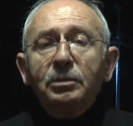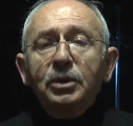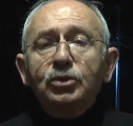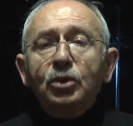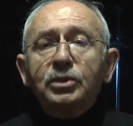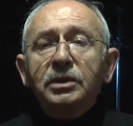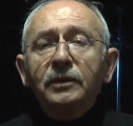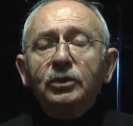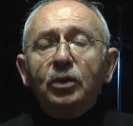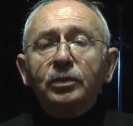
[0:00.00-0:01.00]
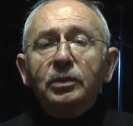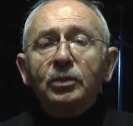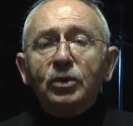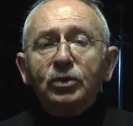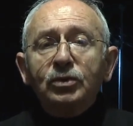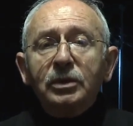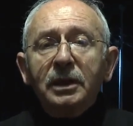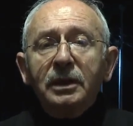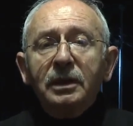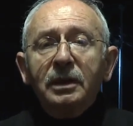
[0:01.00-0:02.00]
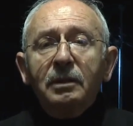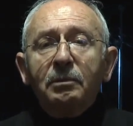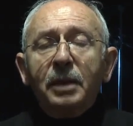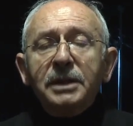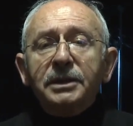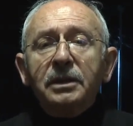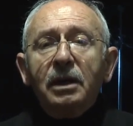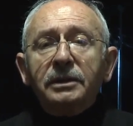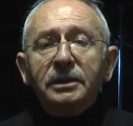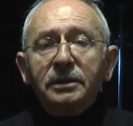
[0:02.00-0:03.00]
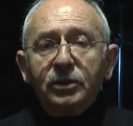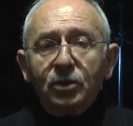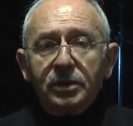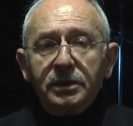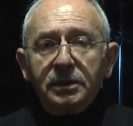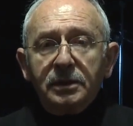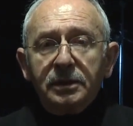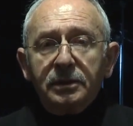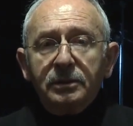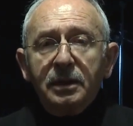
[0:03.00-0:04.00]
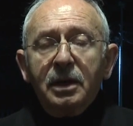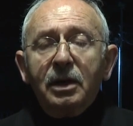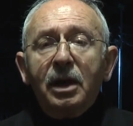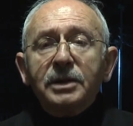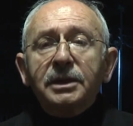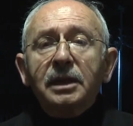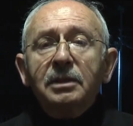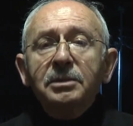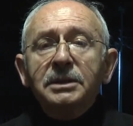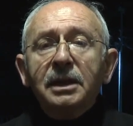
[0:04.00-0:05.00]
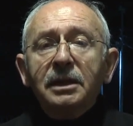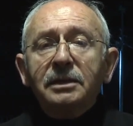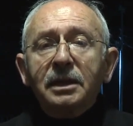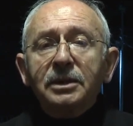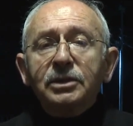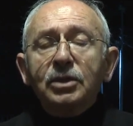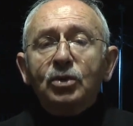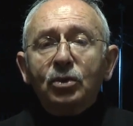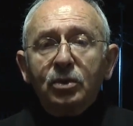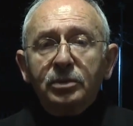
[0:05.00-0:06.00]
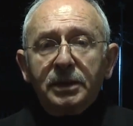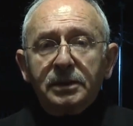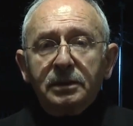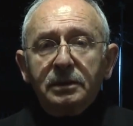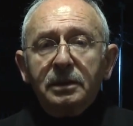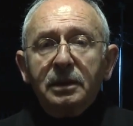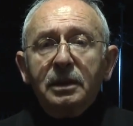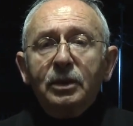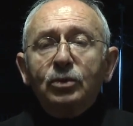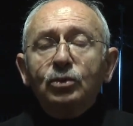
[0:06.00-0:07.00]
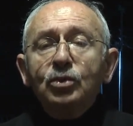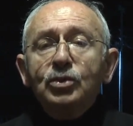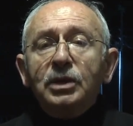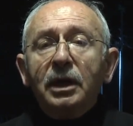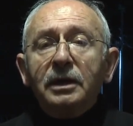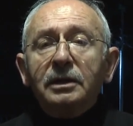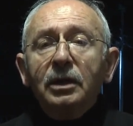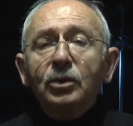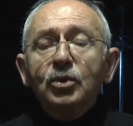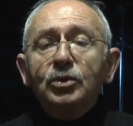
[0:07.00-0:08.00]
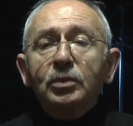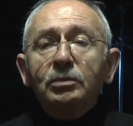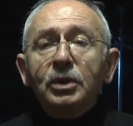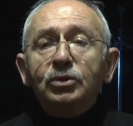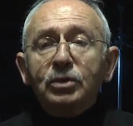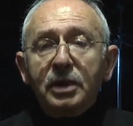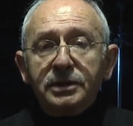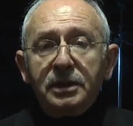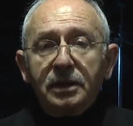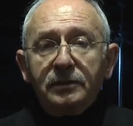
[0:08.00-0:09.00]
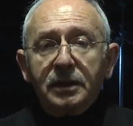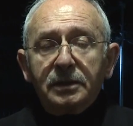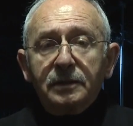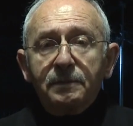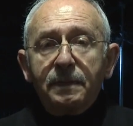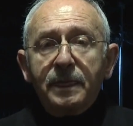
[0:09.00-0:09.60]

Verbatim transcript: Birçok sivil toplum örgütü de baskı altında yok edildi. Askerimiz de yeterince sokulmadı. Dün sahada 3500 asker vardı.